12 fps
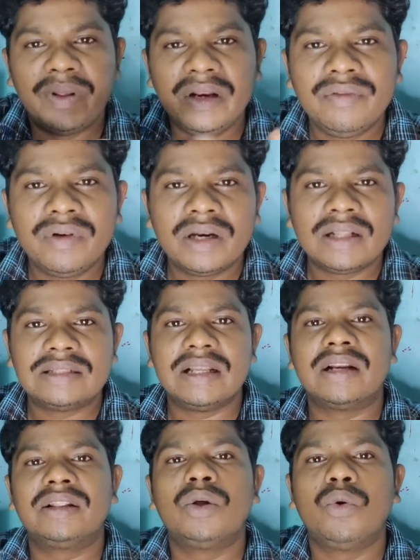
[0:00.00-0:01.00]
பிரிவுகளை
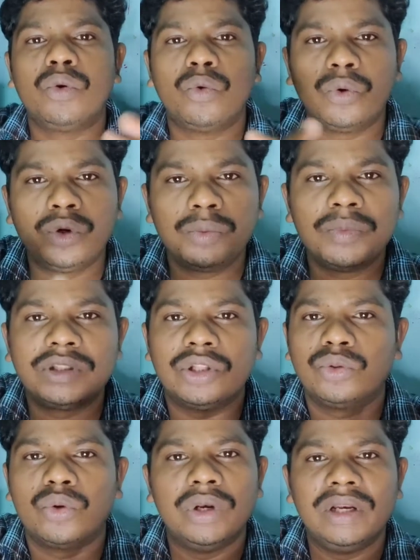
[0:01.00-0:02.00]
சேர்ந்த ஒரு
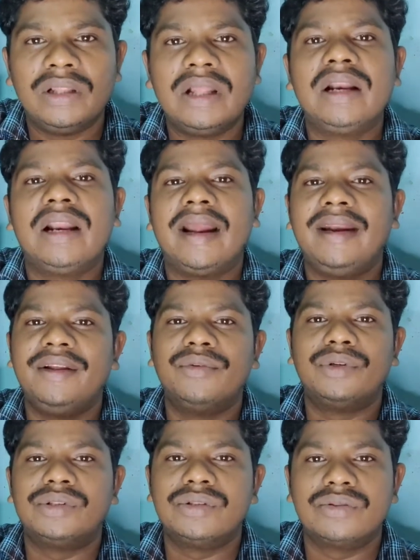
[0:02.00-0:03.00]
ஒட்டுமொத்த தொழில் தான்
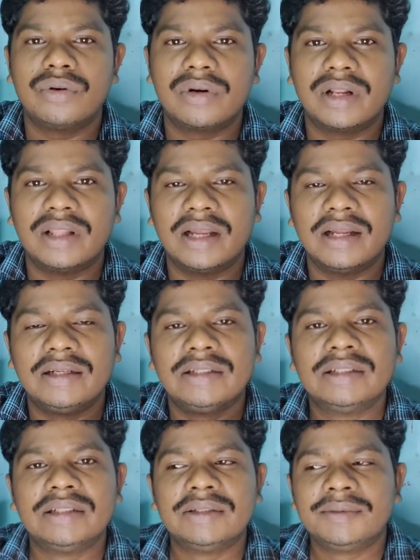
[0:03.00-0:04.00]
லைனிங் ஒர்க்ஸ்னு சொல்கிறதுங்க
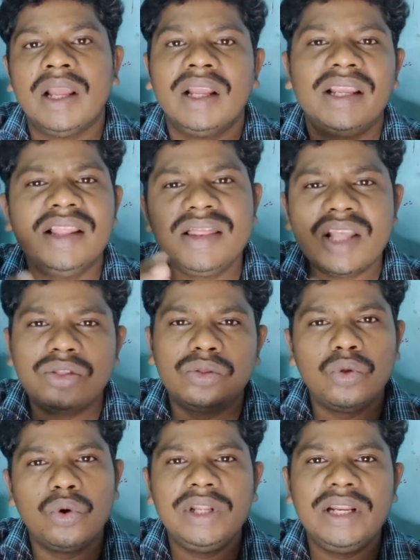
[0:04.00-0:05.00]
இந்த
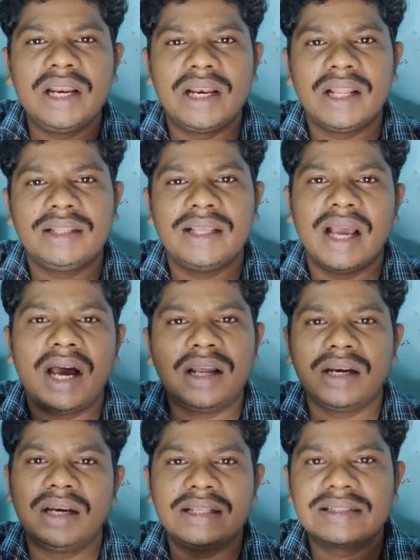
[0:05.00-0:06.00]
தொழிலெல்லாம்
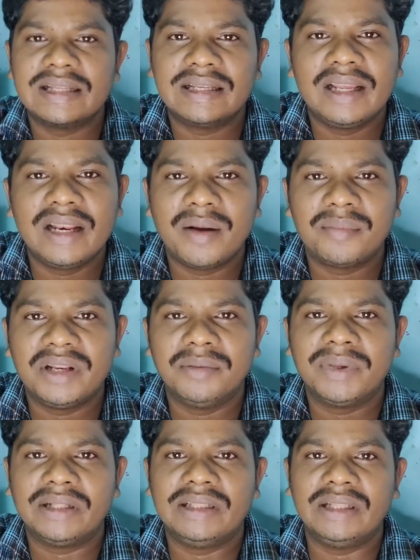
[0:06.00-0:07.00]
யாரெல்லாம் செய்யலாம்
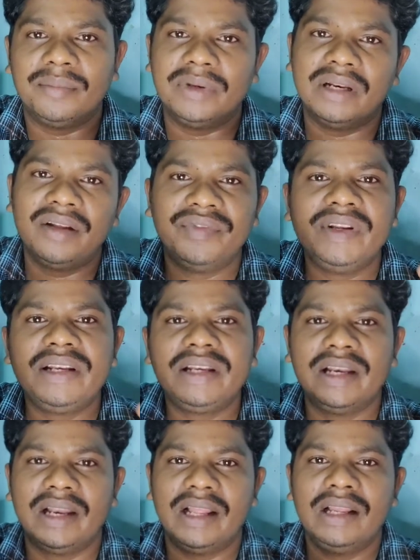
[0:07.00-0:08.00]
அப்படின்னு பார்த்தீங்க அப்படின்னா
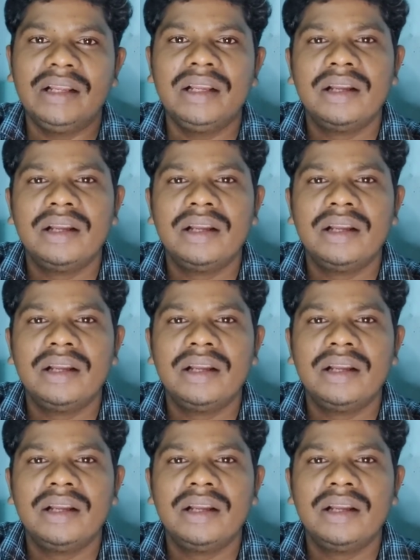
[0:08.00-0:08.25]
வீட்டில்